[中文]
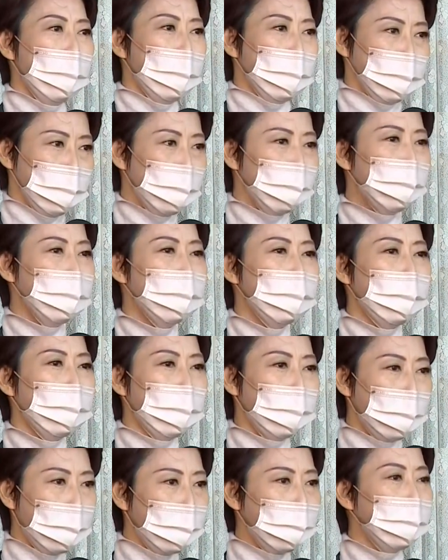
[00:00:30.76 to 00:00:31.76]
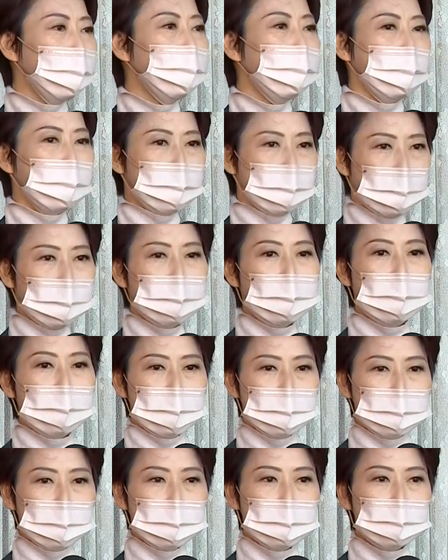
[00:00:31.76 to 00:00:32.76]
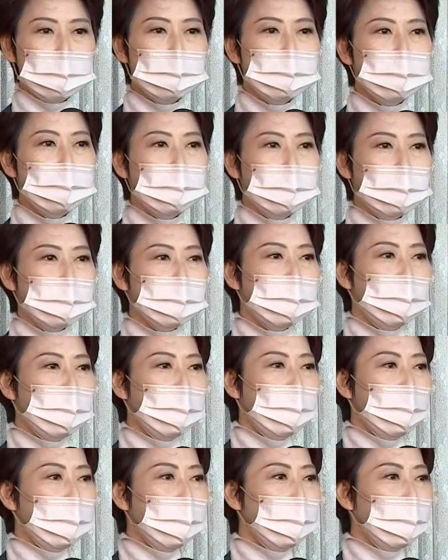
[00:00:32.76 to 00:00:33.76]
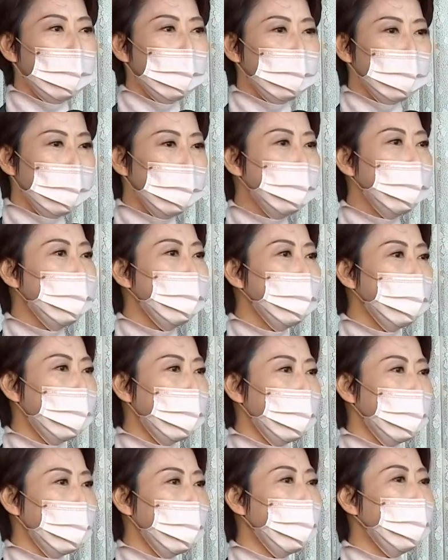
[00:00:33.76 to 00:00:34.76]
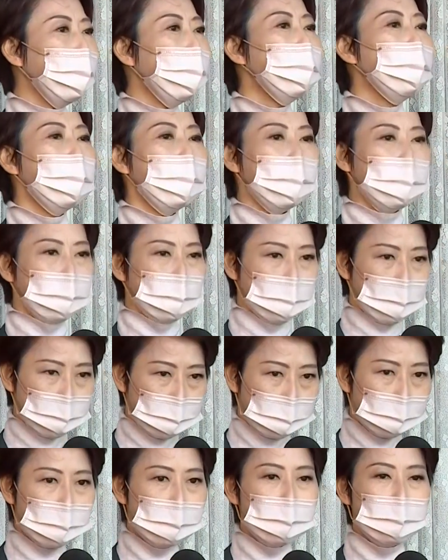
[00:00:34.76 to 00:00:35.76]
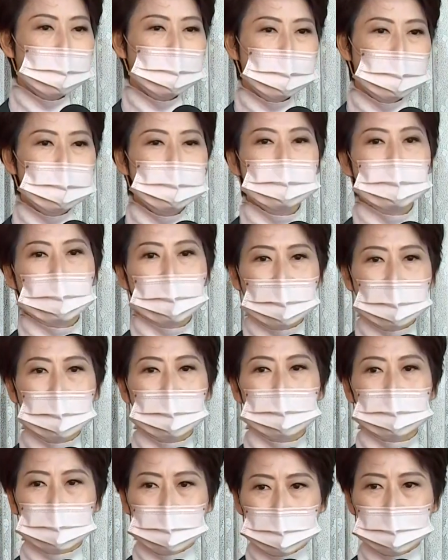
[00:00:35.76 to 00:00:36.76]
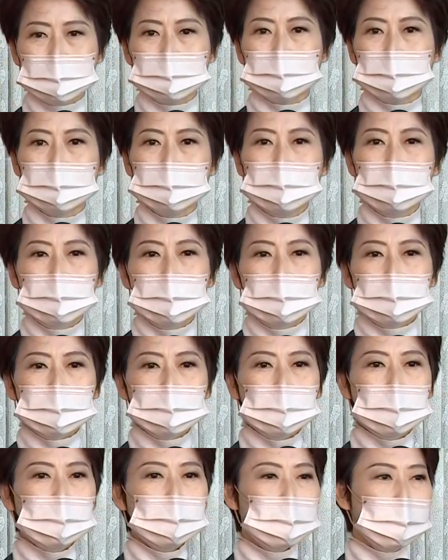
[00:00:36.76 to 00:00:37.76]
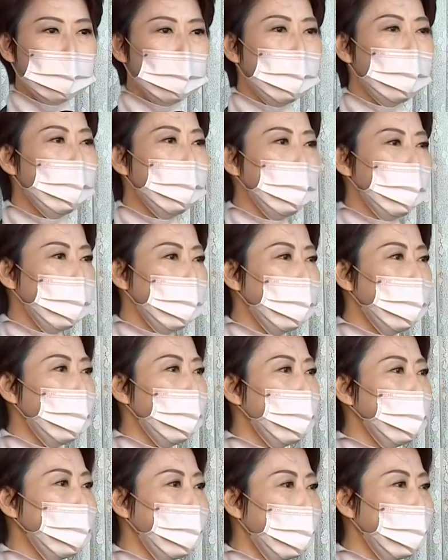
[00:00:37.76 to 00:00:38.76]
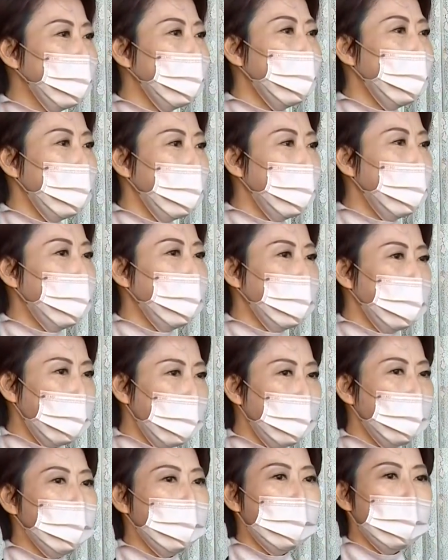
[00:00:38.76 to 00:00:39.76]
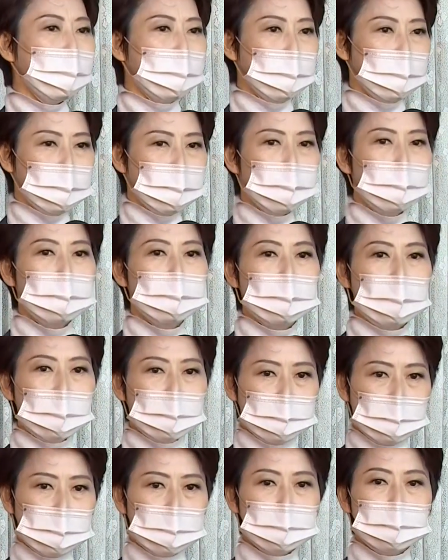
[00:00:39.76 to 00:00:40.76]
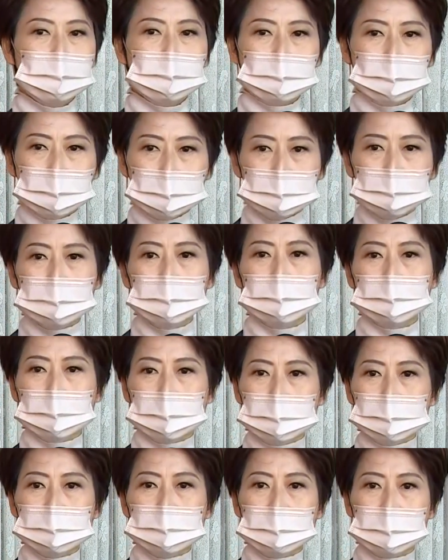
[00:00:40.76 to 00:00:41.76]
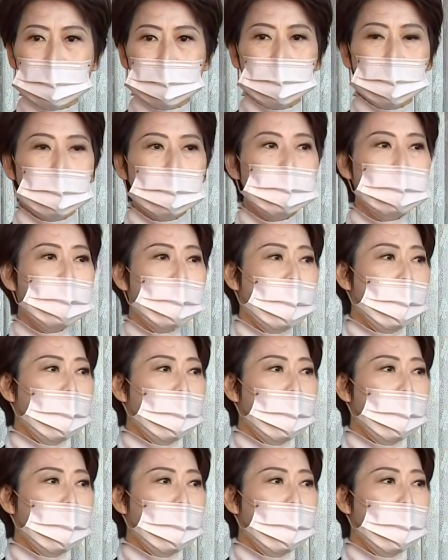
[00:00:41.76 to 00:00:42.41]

我就是网络的受害者，而且，呃，说真的，我也没有能力去加害别人，所以我觉得说这样的一个片面的说法其实是很不公平哈。